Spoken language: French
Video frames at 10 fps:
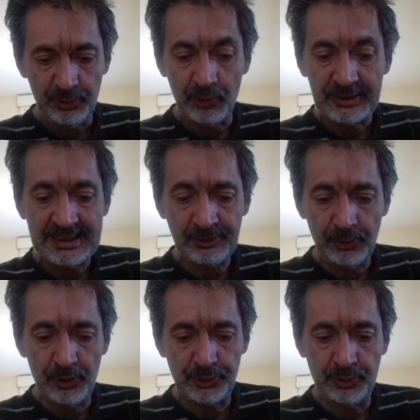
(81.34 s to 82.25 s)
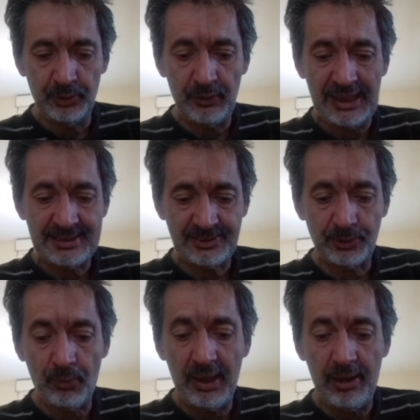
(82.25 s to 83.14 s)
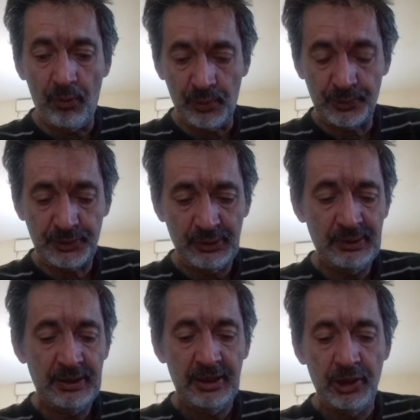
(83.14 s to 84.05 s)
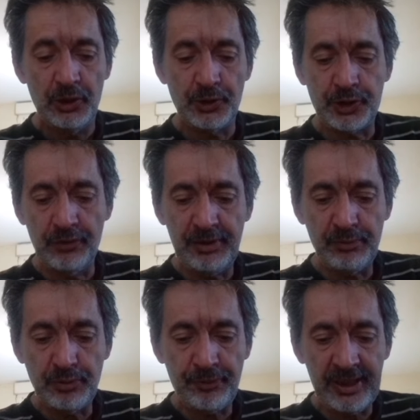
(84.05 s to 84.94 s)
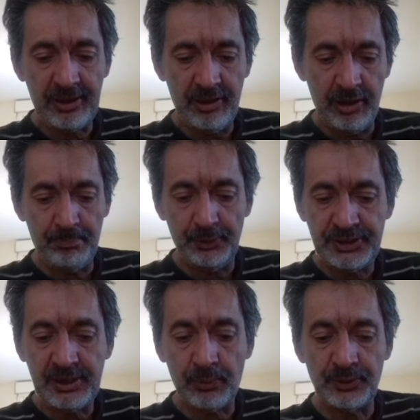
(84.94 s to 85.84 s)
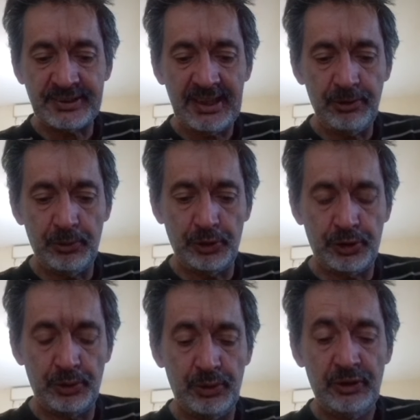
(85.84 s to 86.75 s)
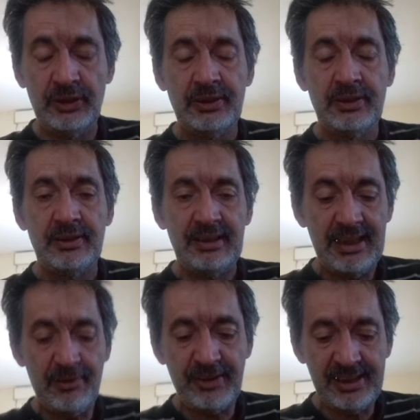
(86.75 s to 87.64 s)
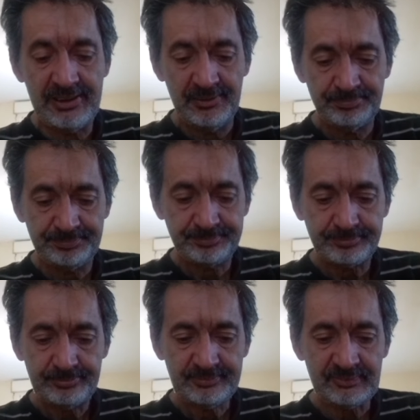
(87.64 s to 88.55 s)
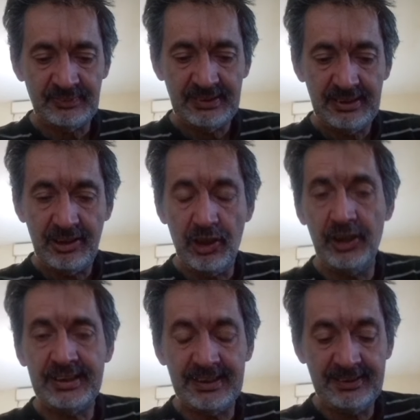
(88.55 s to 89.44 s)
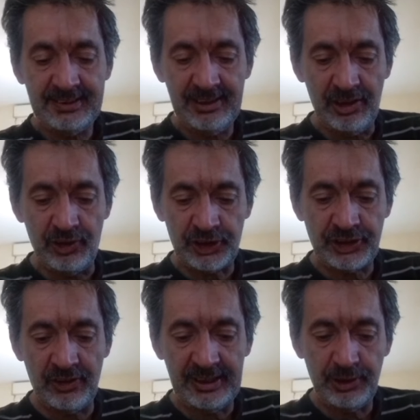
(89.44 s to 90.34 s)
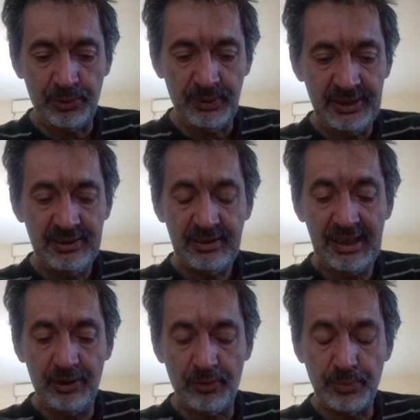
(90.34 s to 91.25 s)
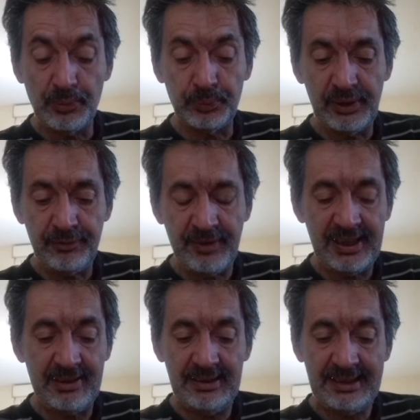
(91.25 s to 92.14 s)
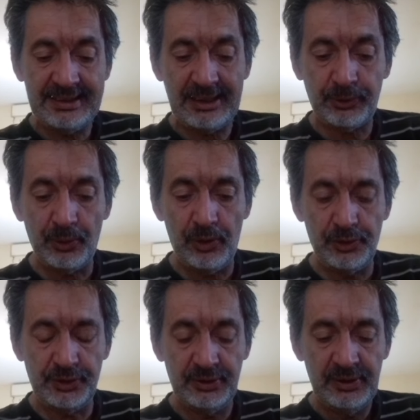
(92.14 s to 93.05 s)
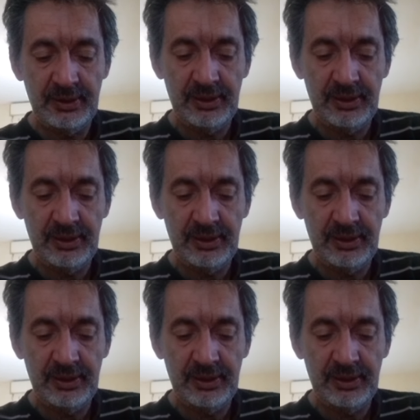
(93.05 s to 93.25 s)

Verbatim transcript: Donc 14, 2, As, 3, 11. Je vais vous faire un petit conseil de jeu avec un quintet en champ réduit. Alors vous pouvez faire 14,